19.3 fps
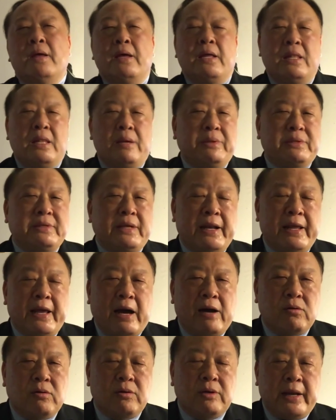那么在
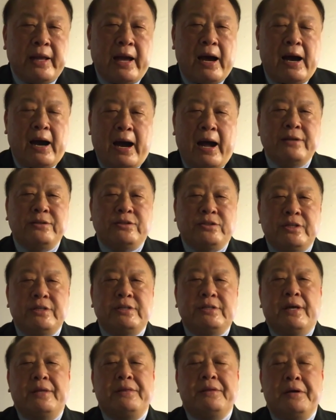两两韩之
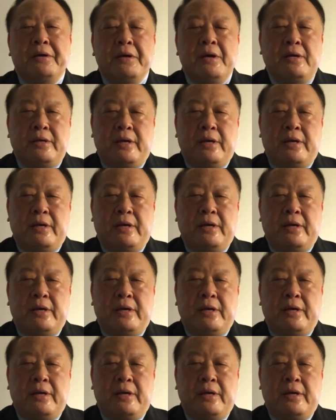间呢，